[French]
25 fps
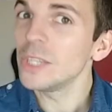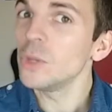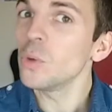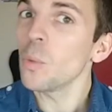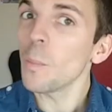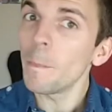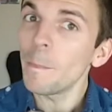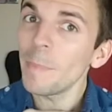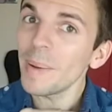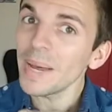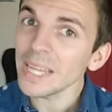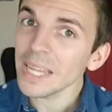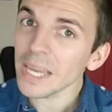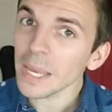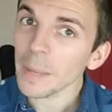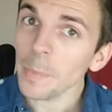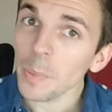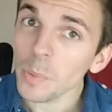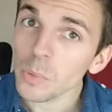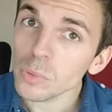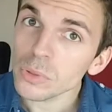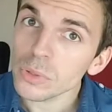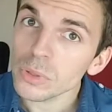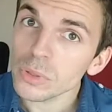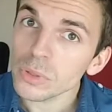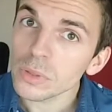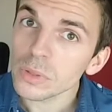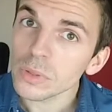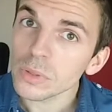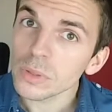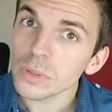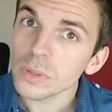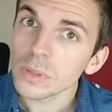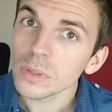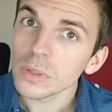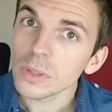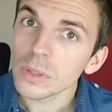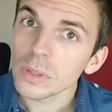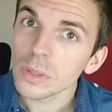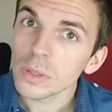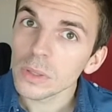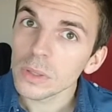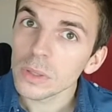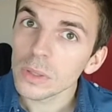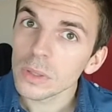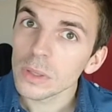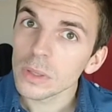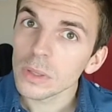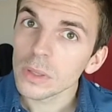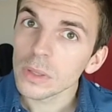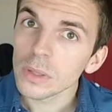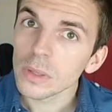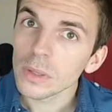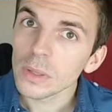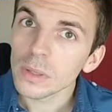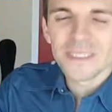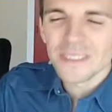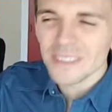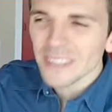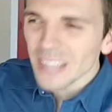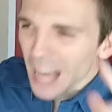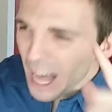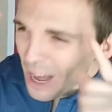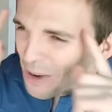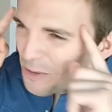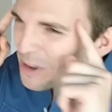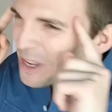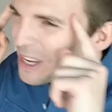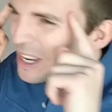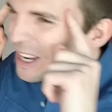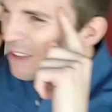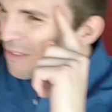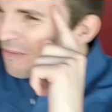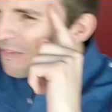n'ont pas de réponse. Ah oui, les